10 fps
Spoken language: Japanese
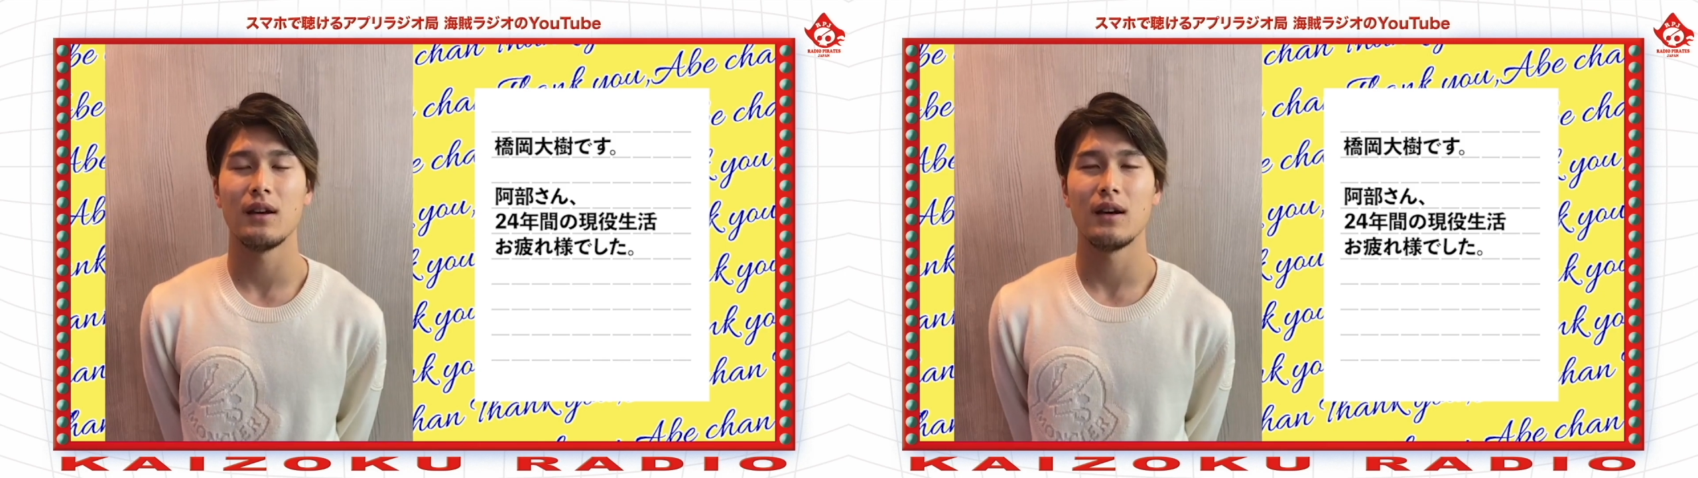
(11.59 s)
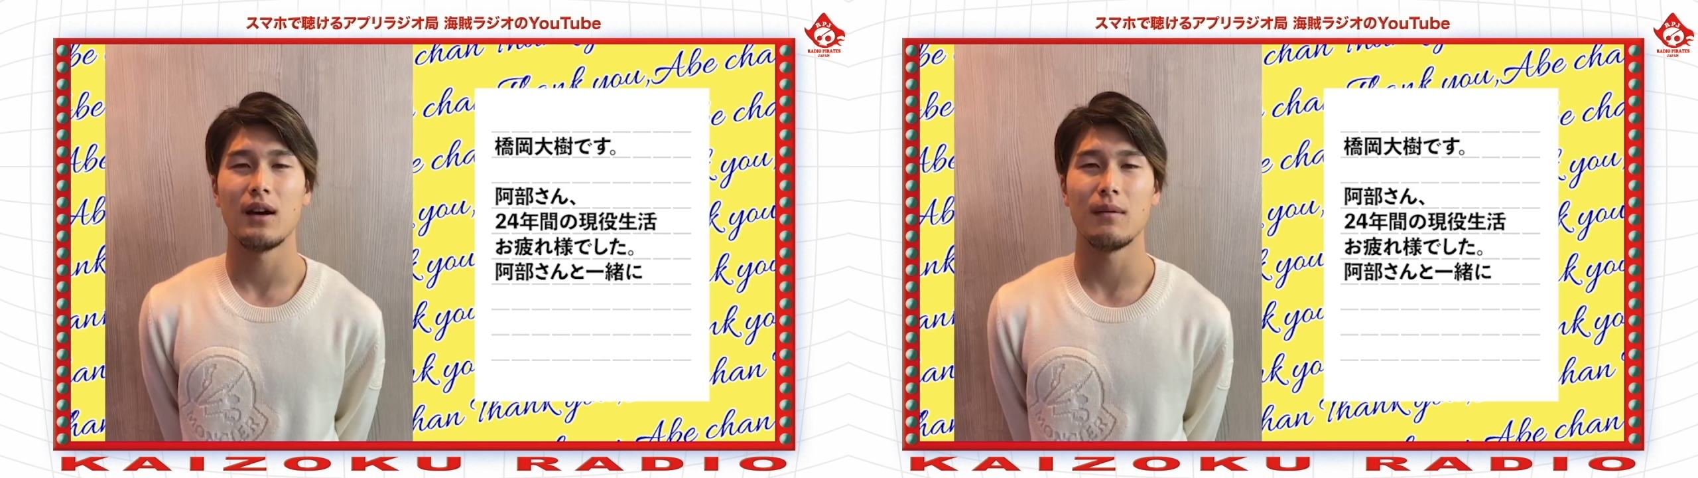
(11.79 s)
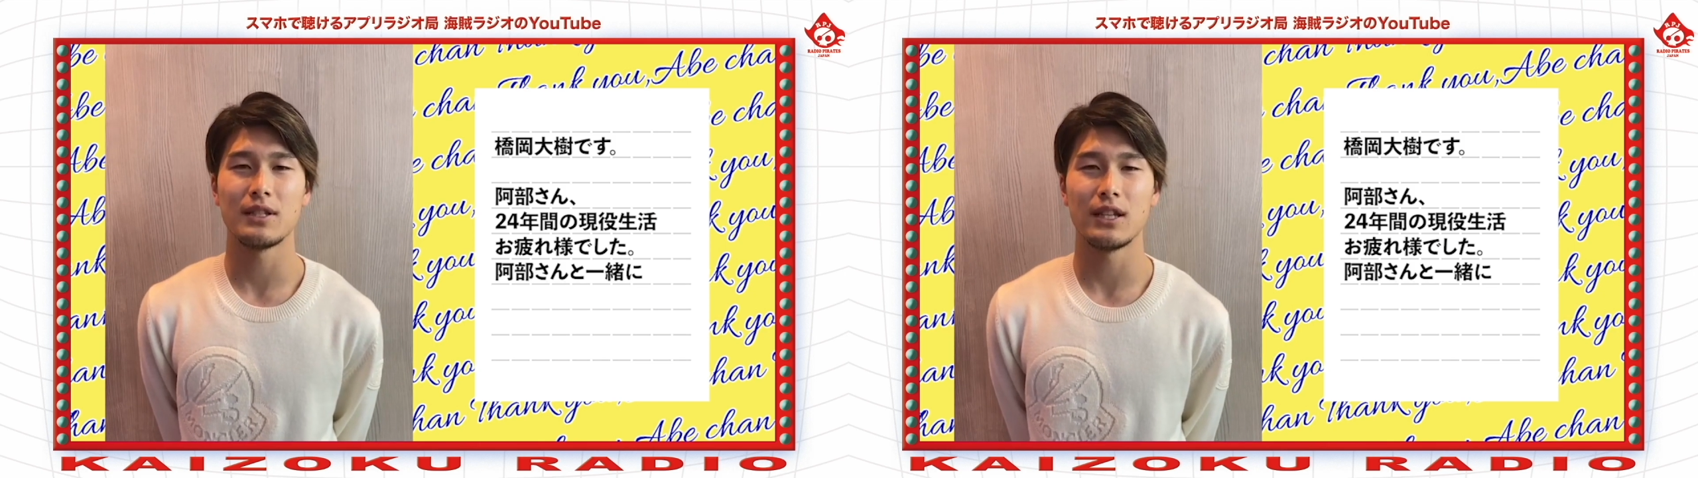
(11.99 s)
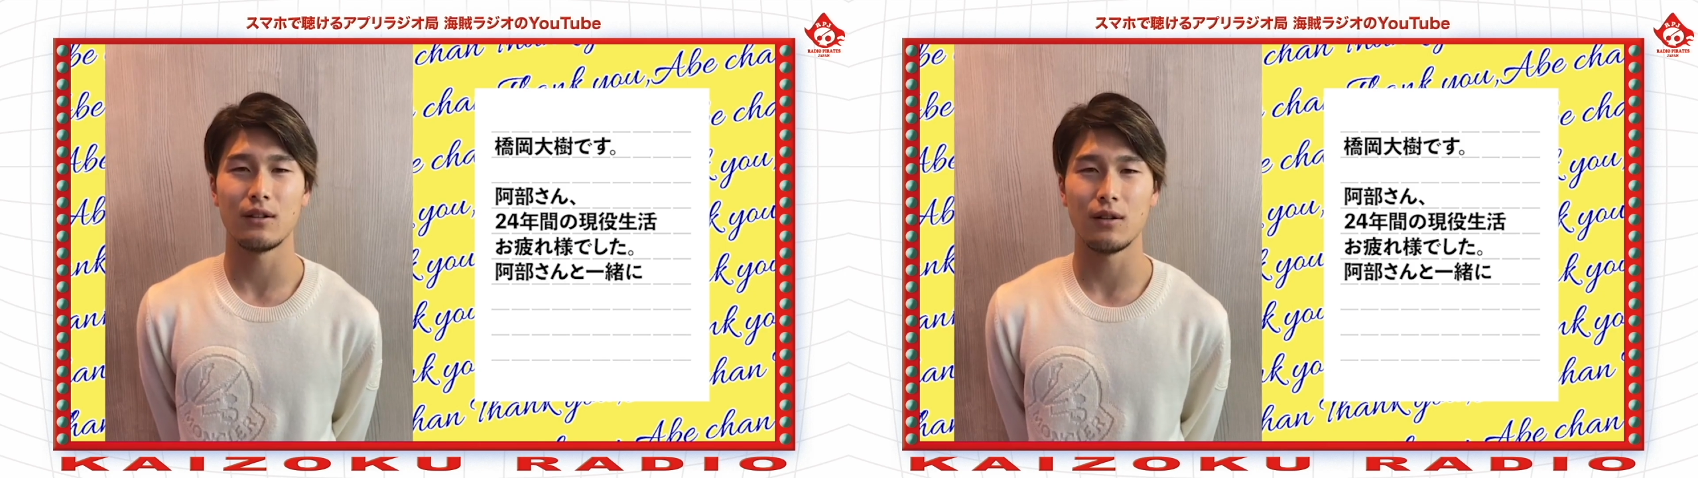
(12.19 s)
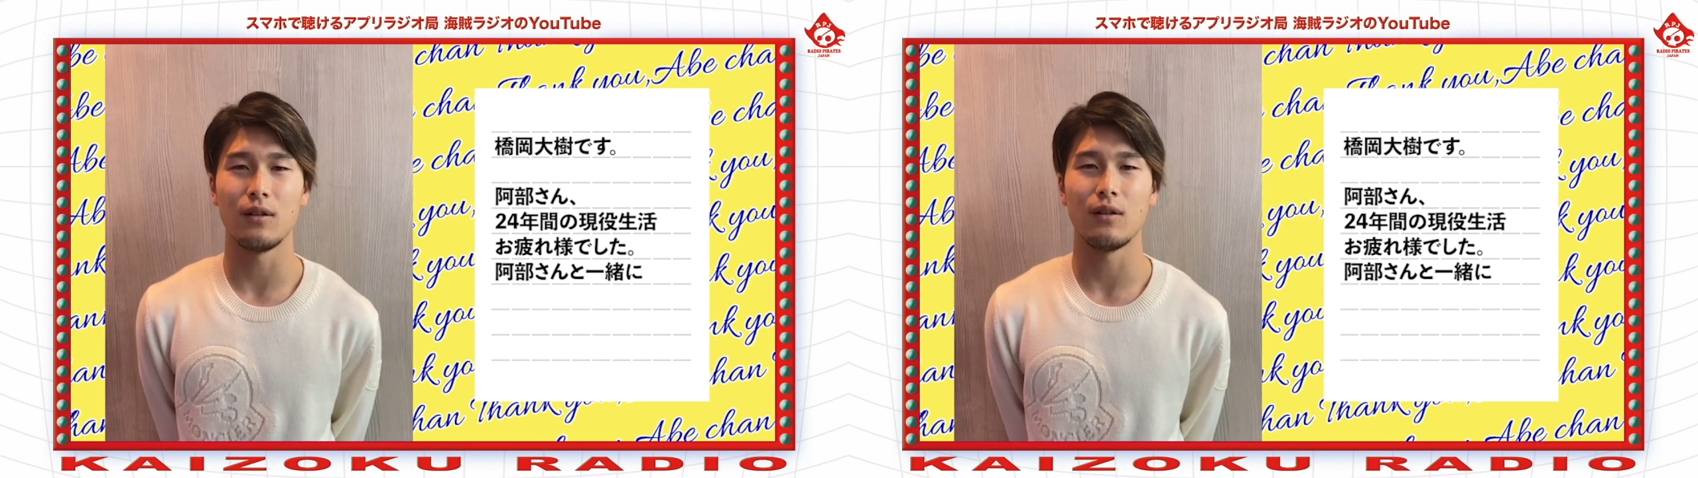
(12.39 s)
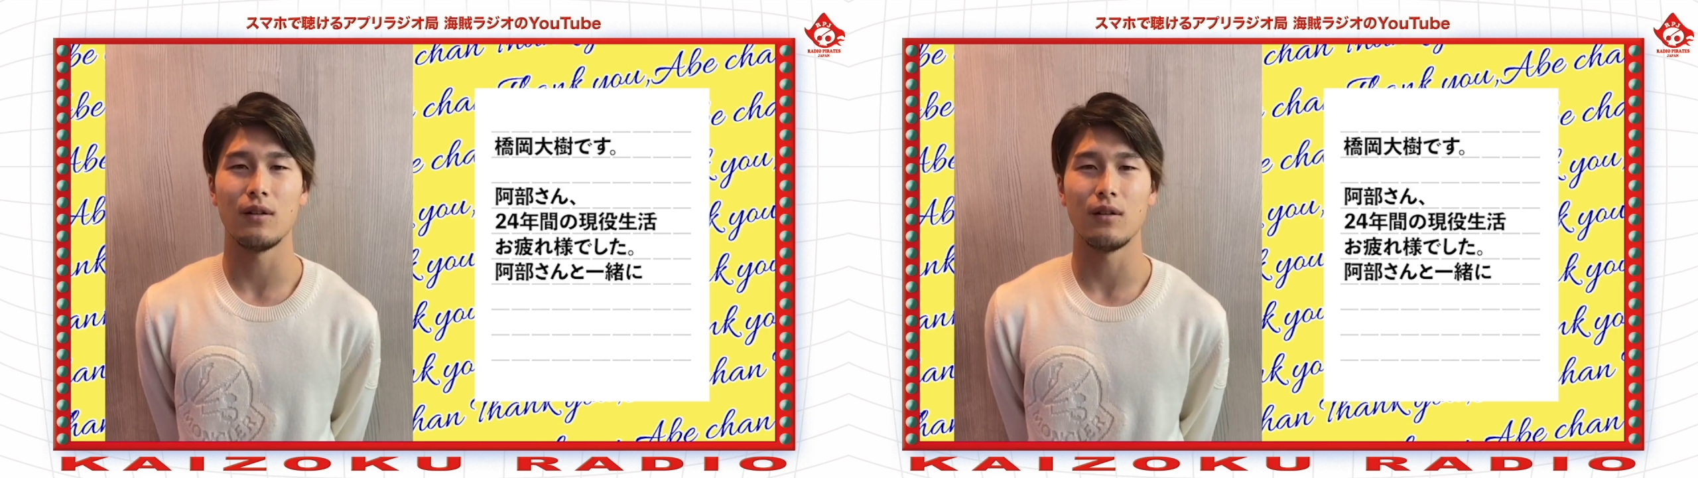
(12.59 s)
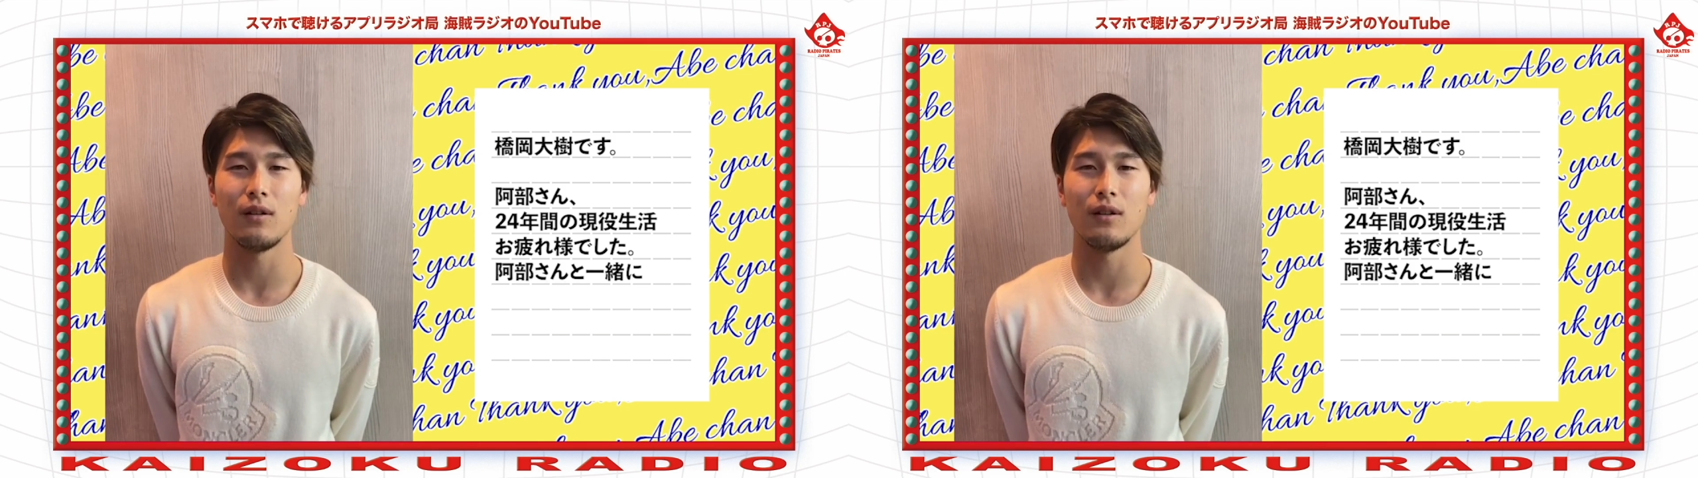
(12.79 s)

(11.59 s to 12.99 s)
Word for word: 安倍さんと